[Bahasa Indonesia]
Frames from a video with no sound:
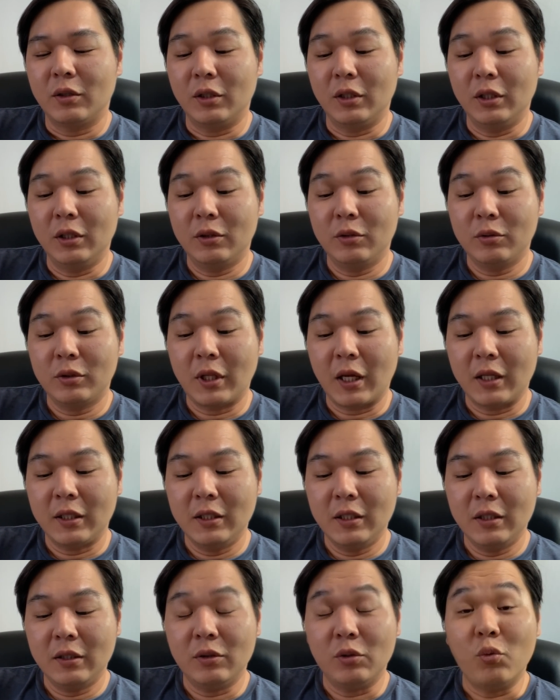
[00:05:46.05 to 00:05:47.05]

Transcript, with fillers: itu tadi